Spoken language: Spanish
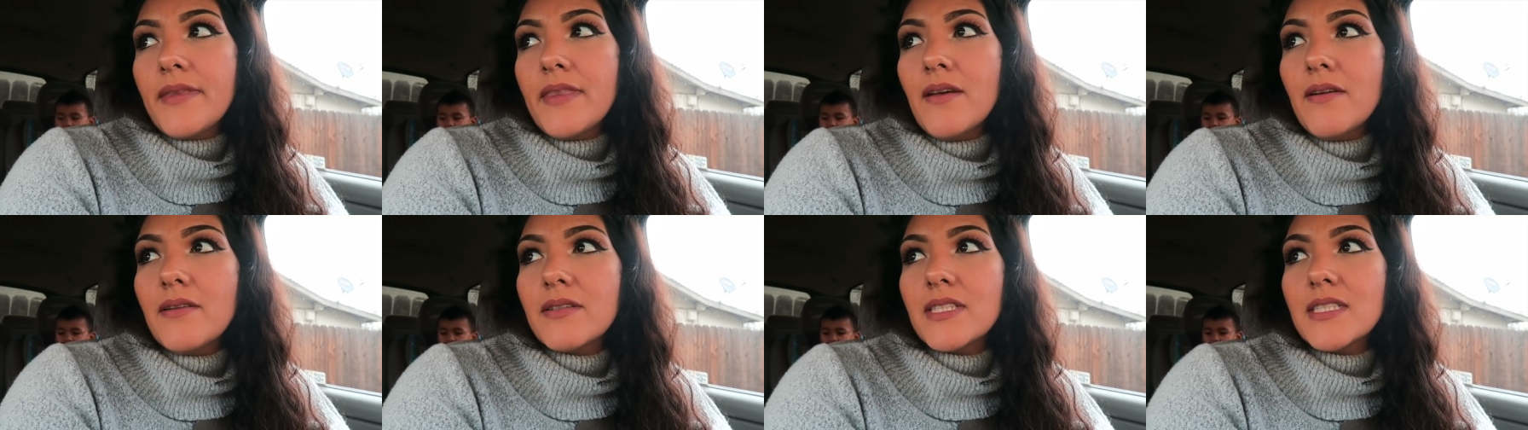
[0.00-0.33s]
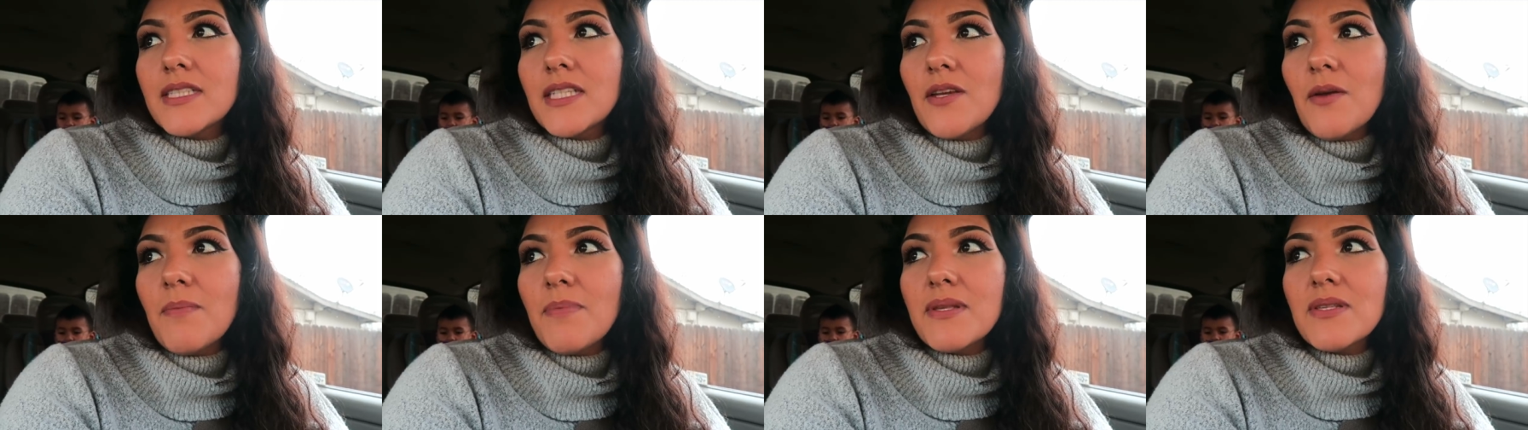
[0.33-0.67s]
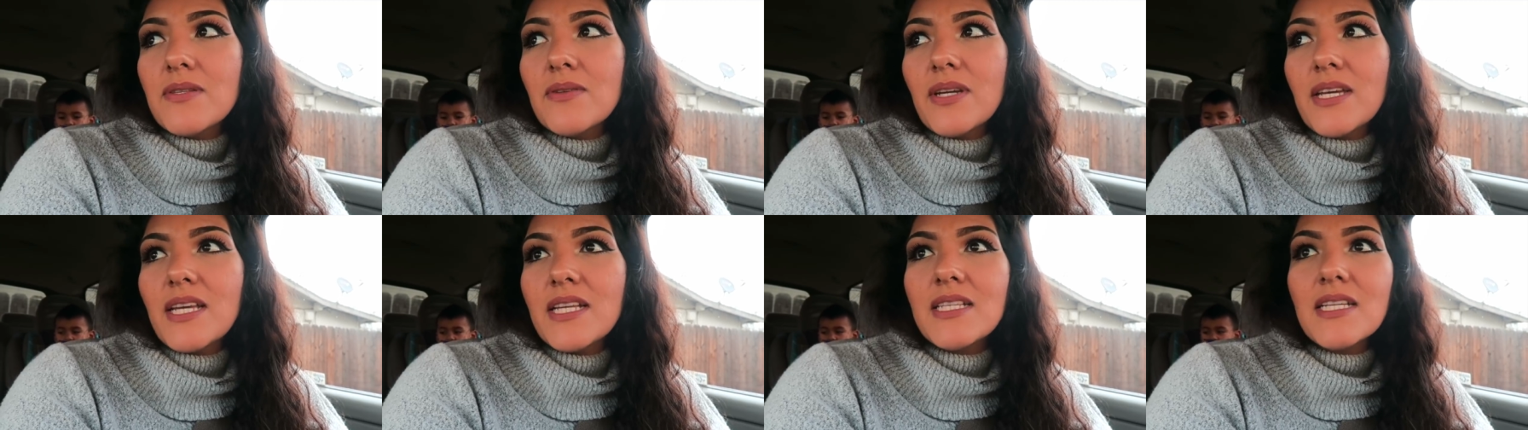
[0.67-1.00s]
No, César, yo
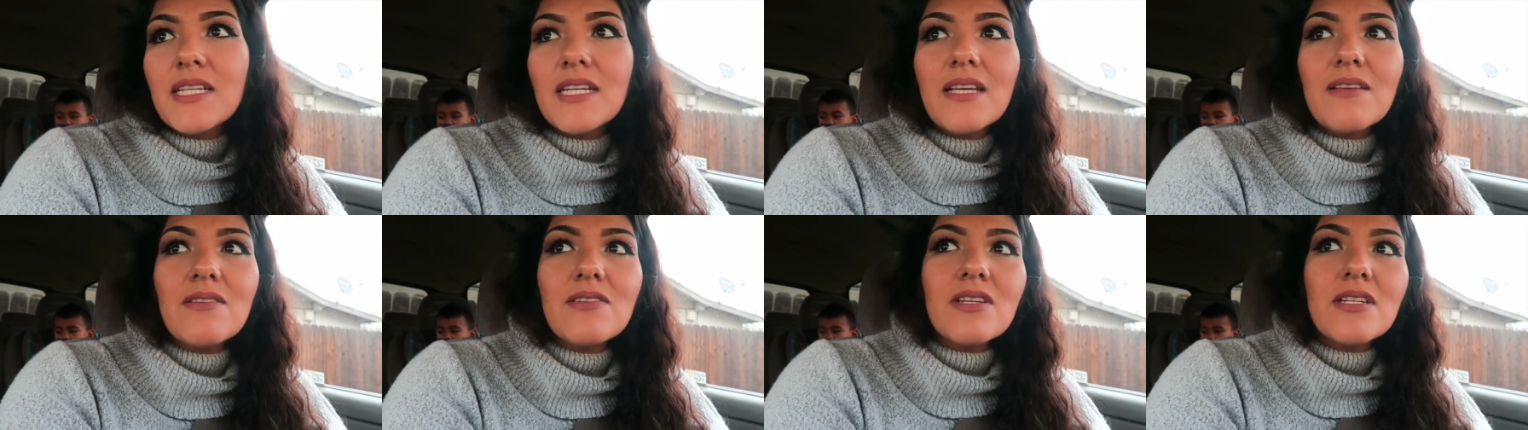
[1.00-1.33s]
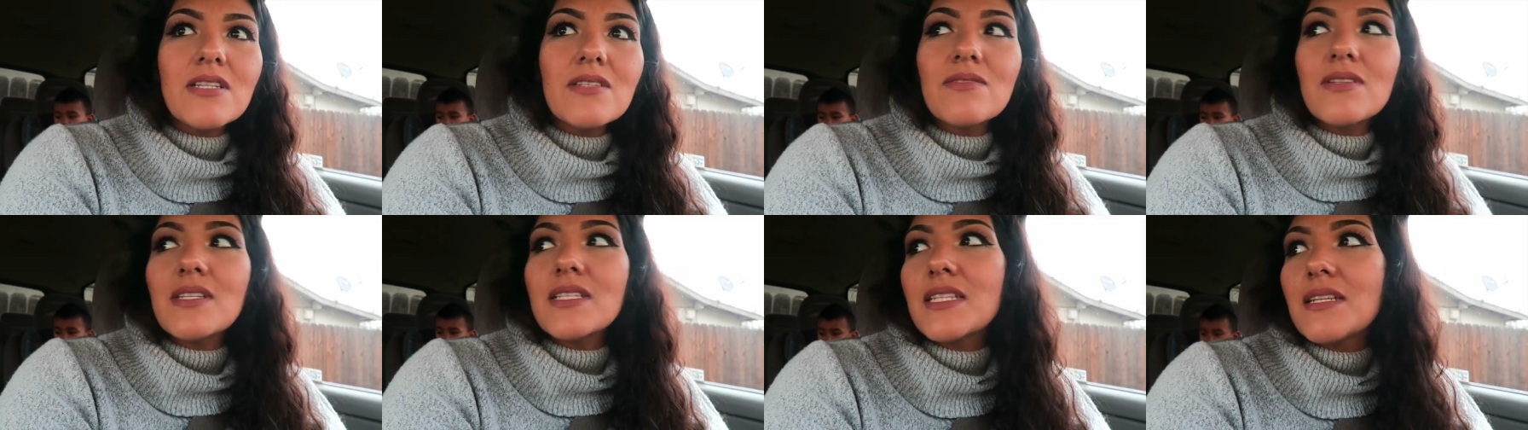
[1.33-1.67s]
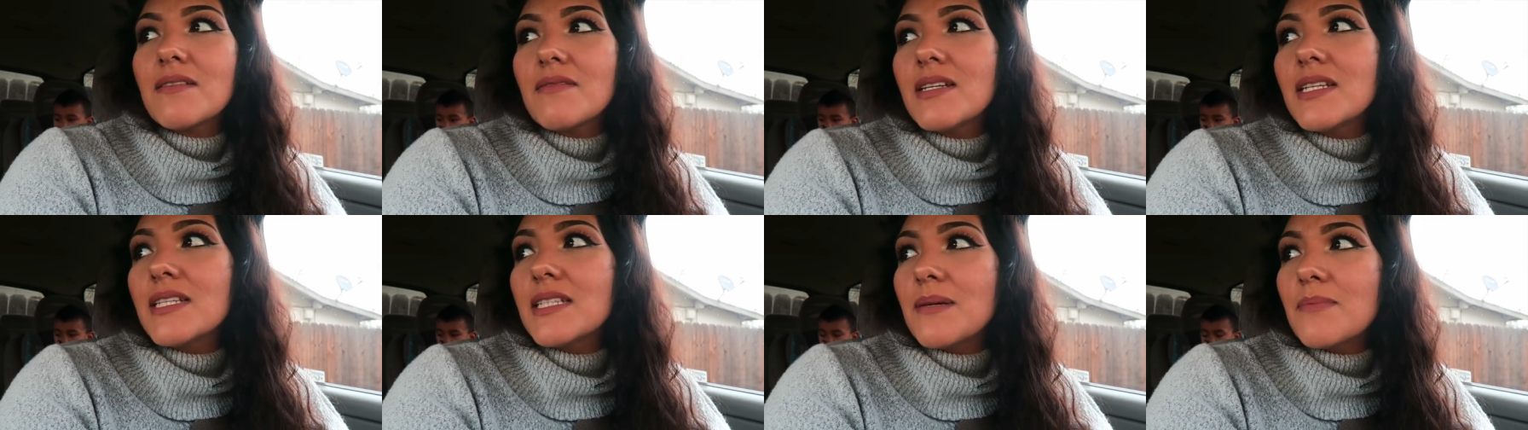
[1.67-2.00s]
pienso que ya se quedó echarse una
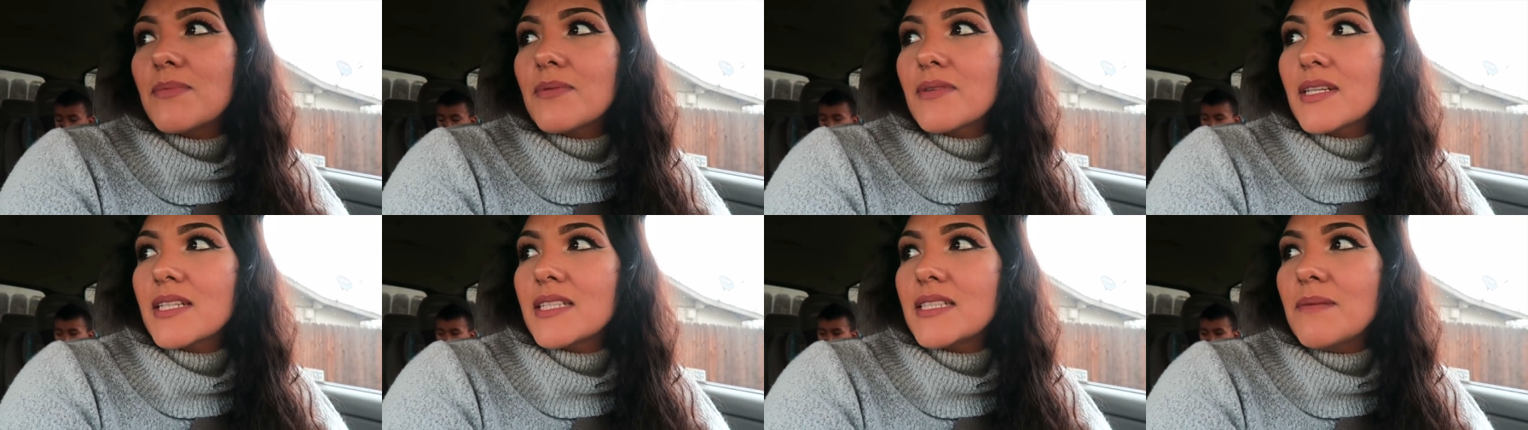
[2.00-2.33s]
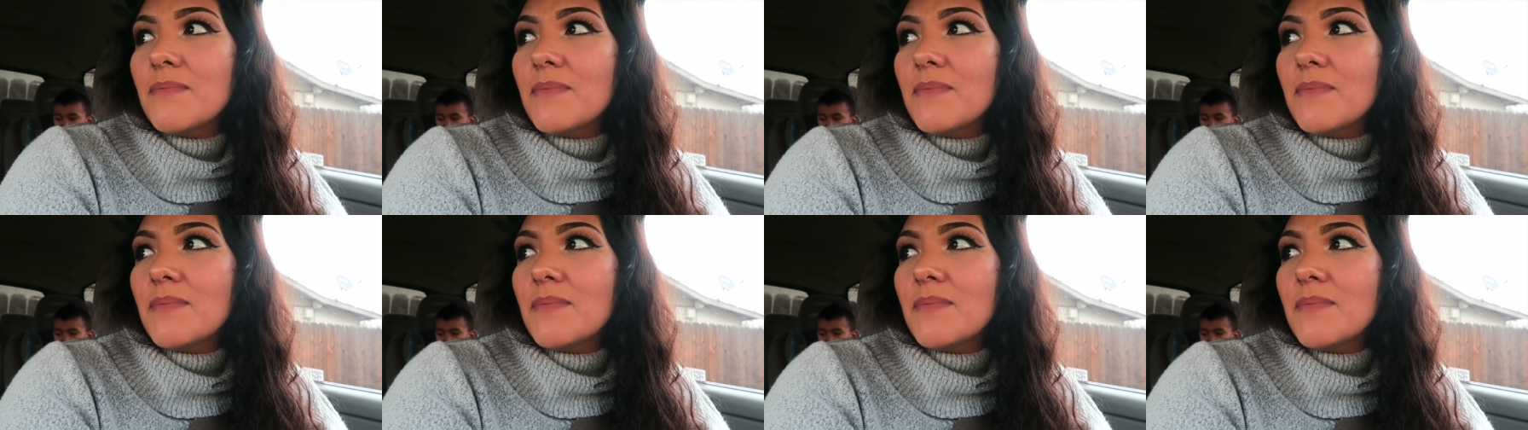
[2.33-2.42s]
cerveza porque